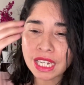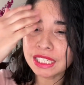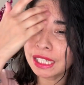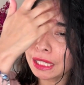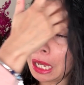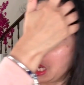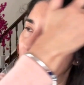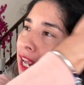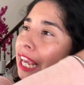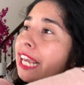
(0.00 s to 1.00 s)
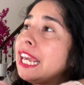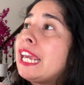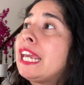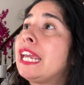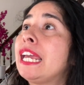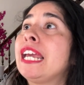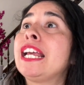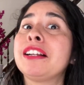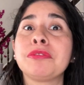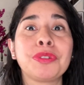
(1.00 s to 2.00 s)
Así que nada,
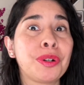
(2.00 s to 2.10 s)
eh,